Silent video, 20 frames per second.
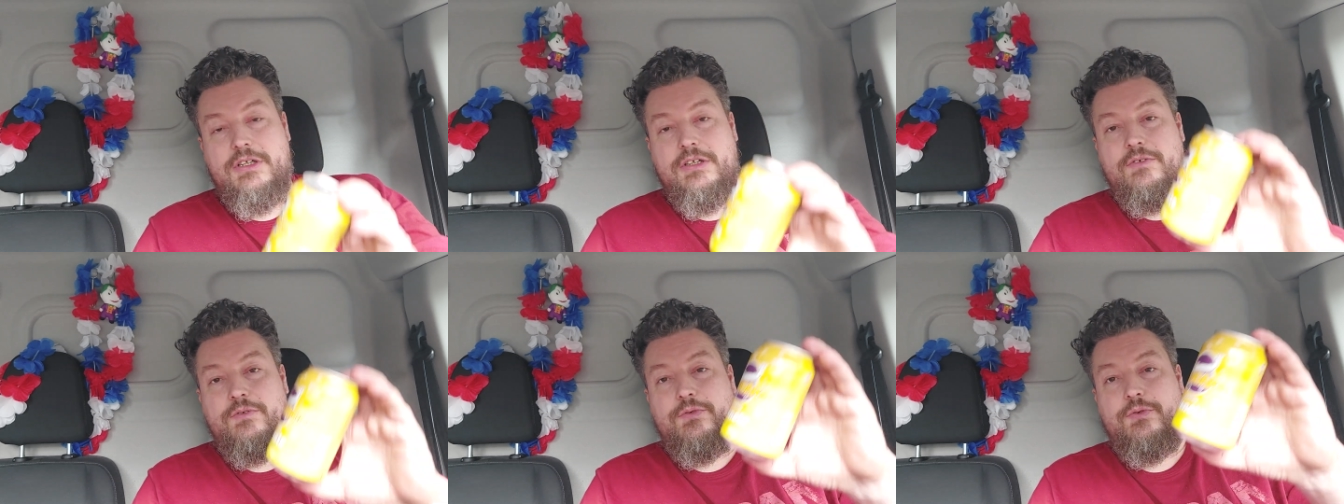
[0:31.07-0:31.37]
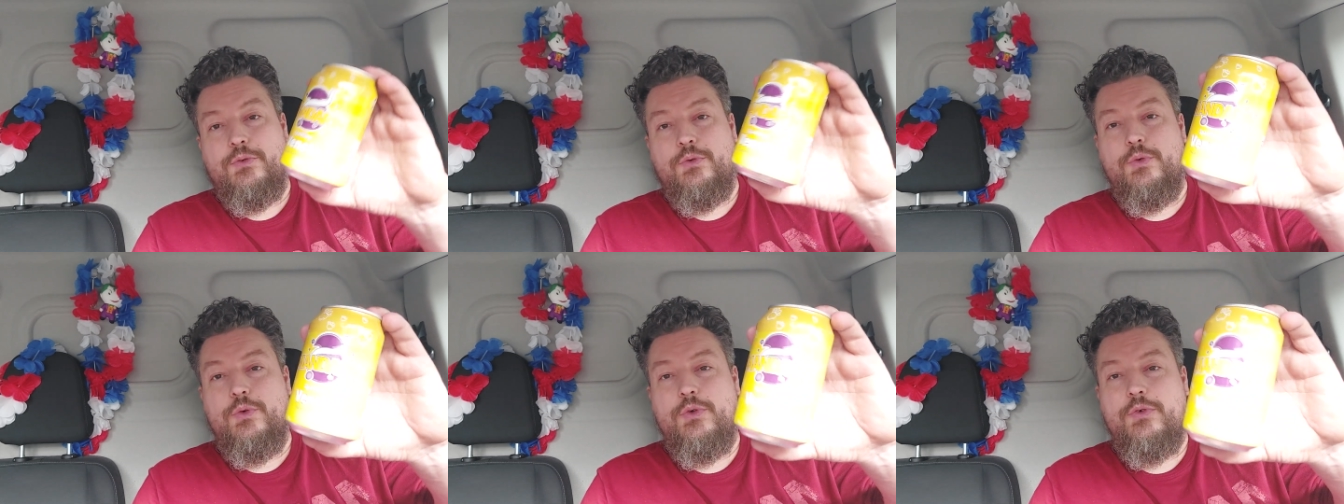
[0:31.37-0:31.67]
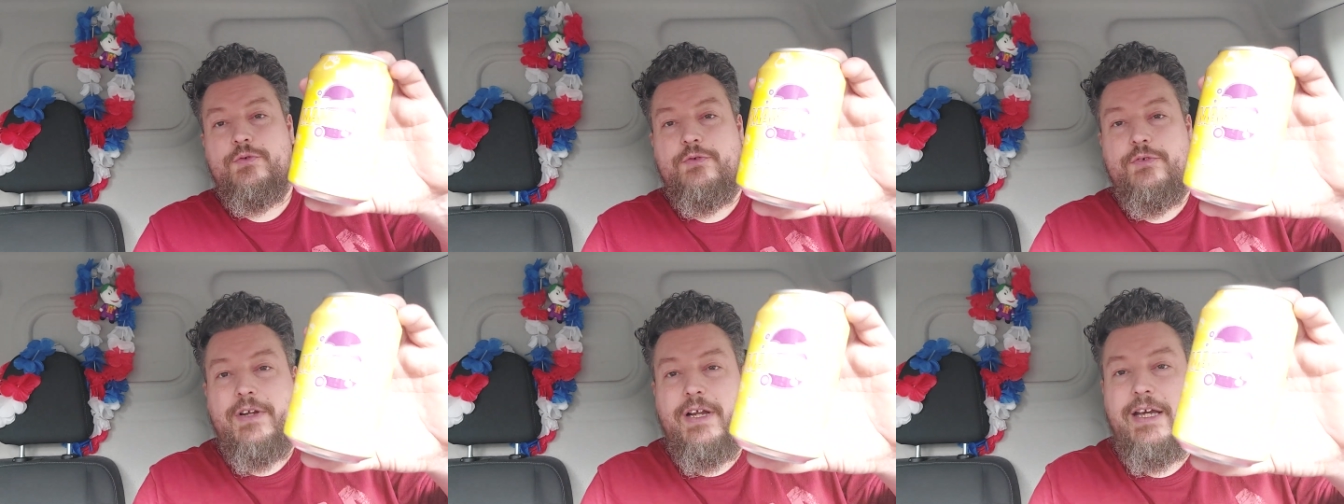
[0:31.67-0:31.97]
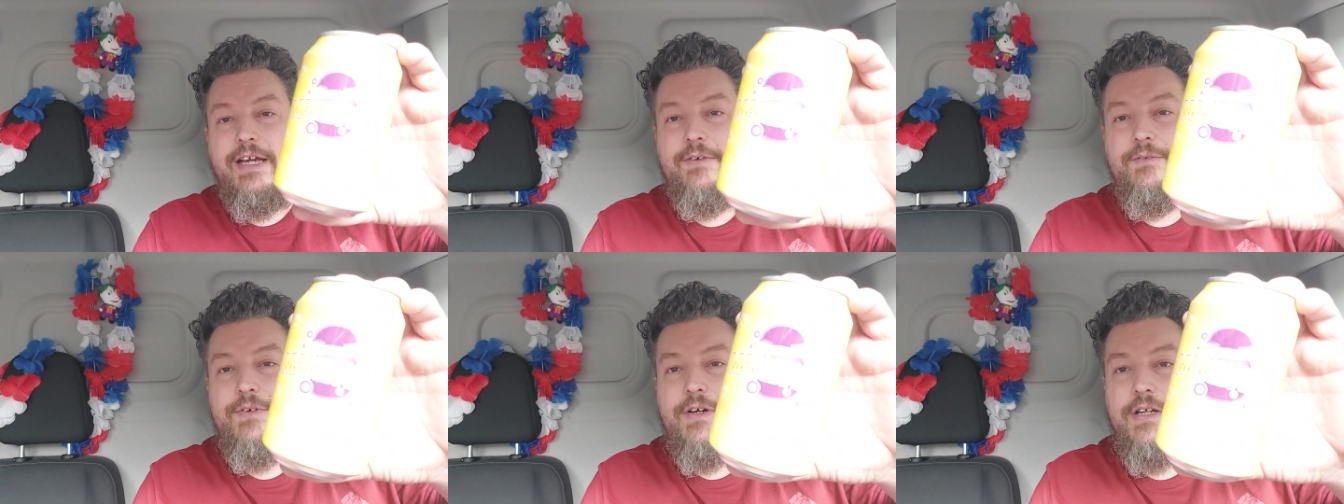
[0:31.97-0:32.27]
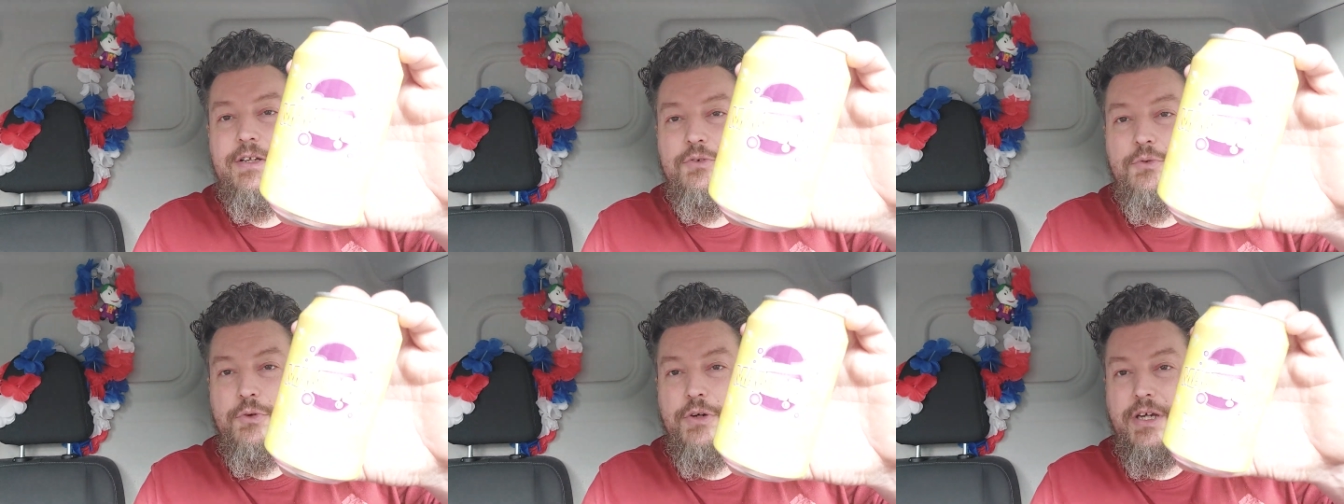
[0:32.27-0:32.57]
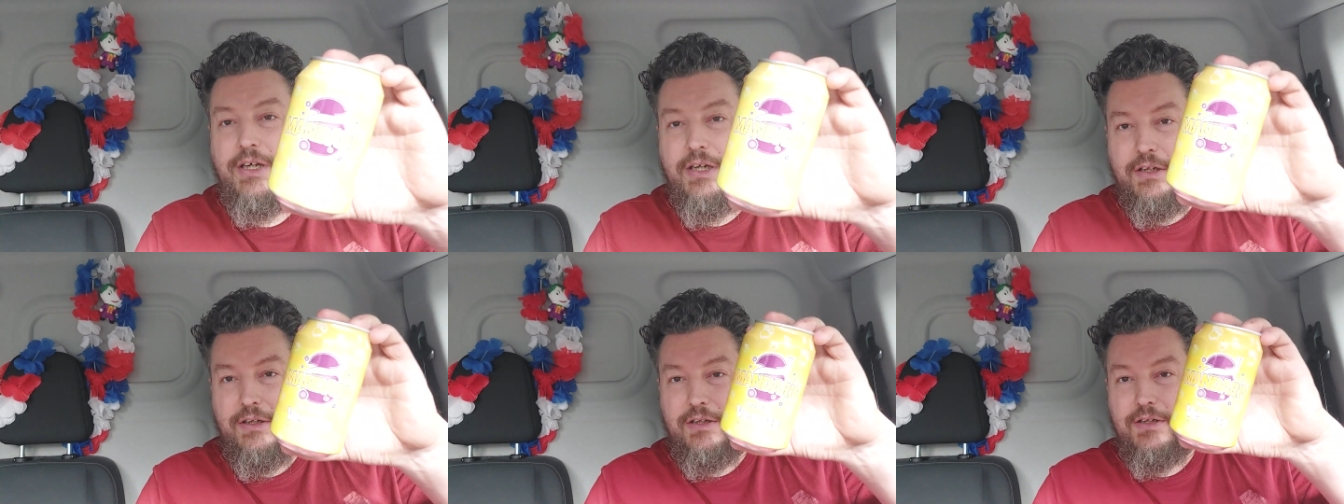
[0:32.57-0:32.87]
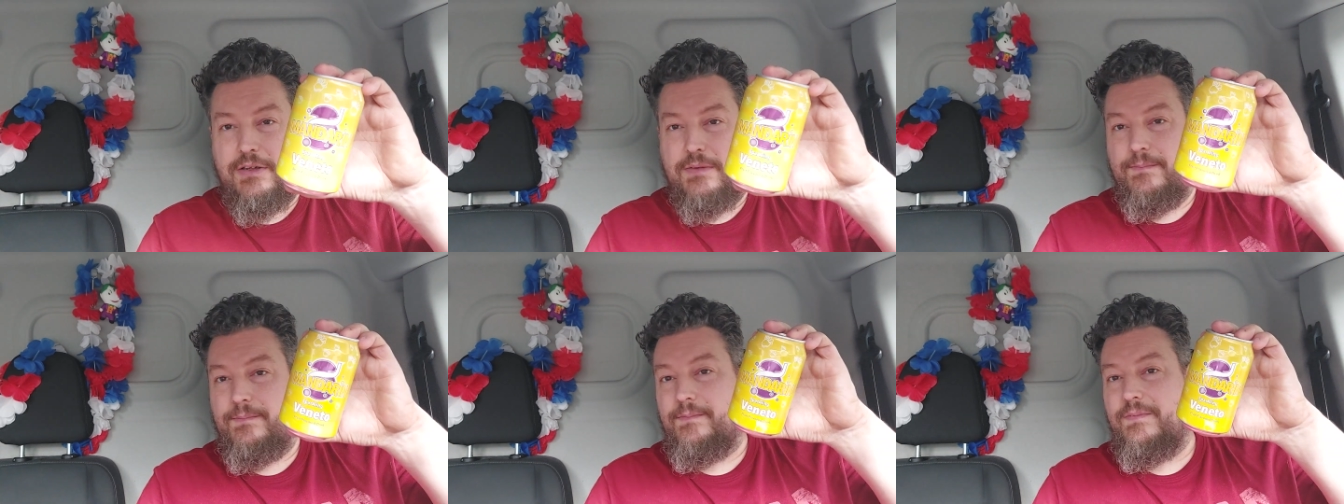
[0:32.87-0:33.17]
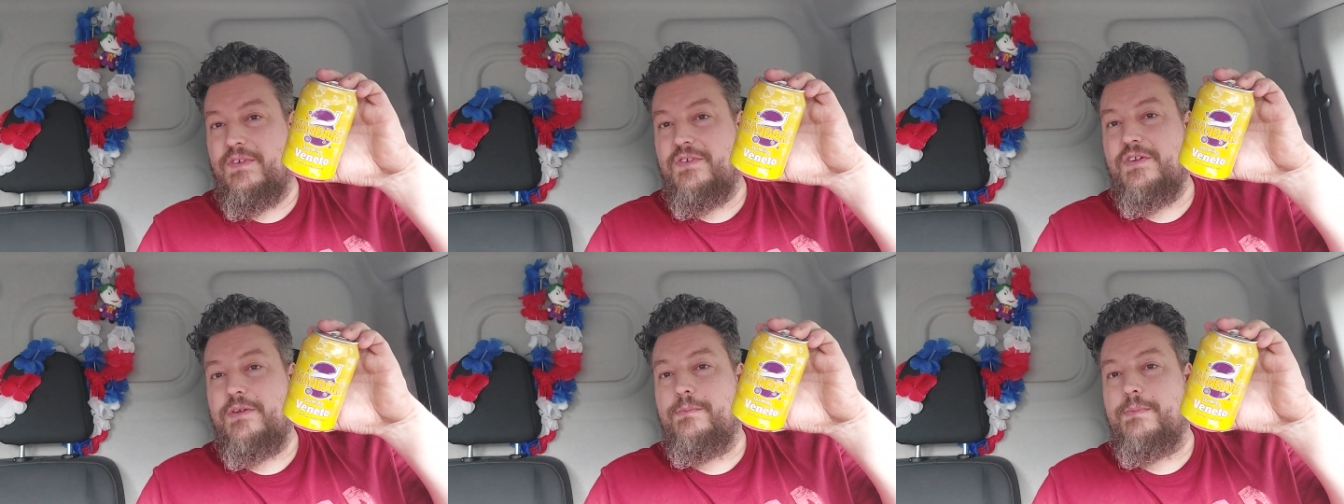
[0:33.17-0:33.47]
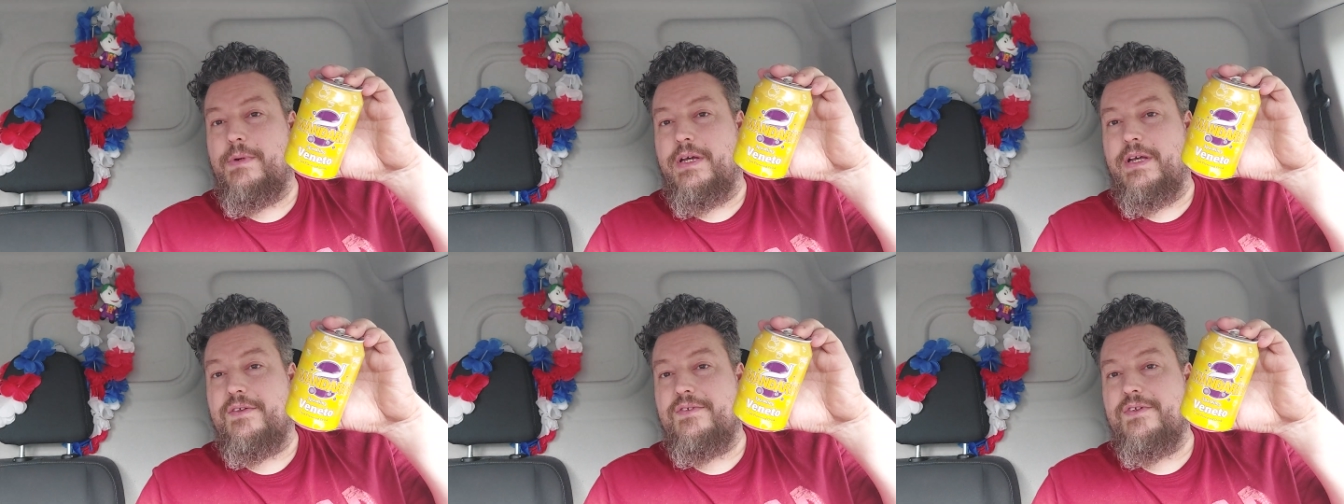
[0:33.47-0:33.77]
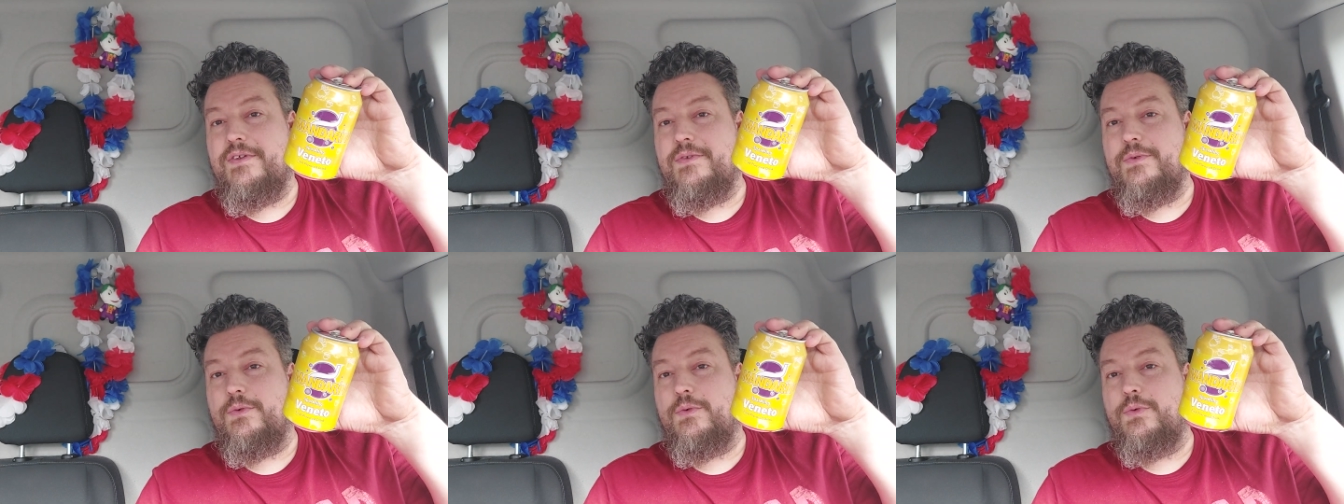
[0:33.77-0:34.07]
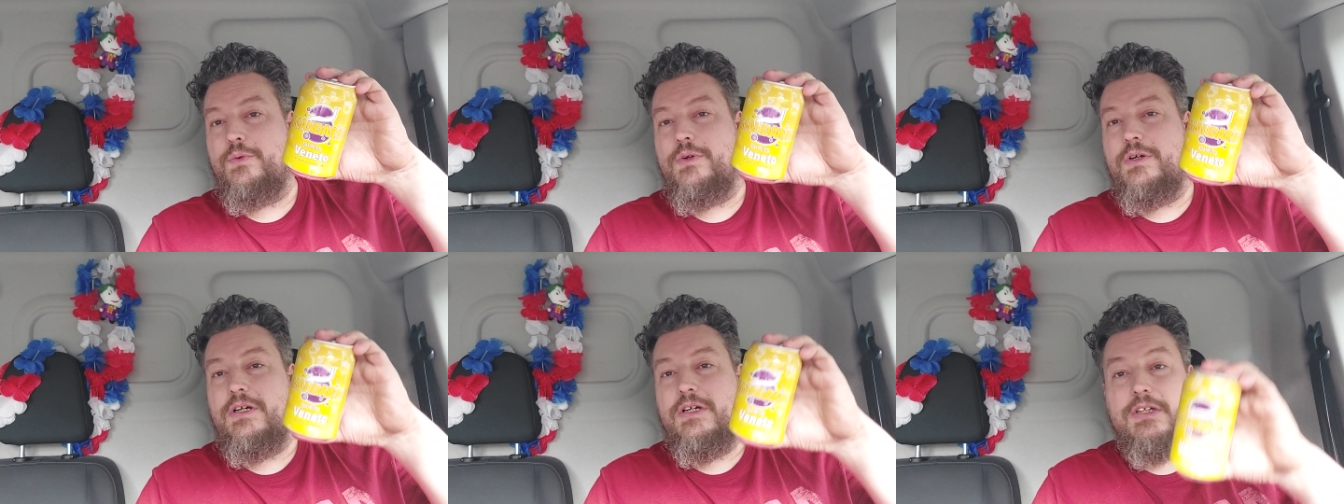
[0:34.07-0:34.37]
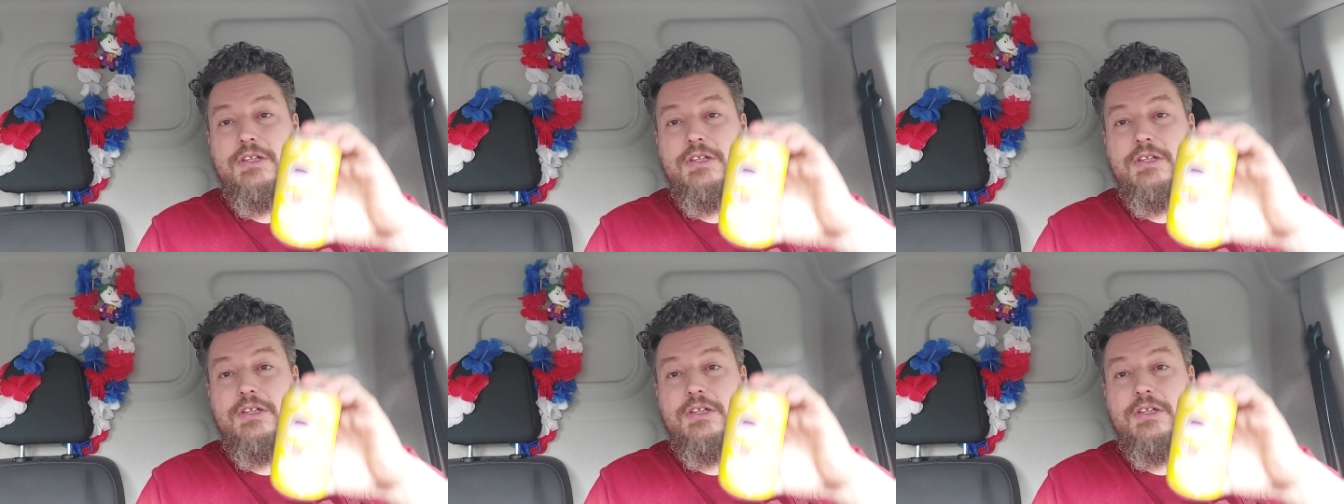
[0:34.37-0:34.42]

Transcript: Fruit Flavor Drink. Sieht man jetzt nicht so gut.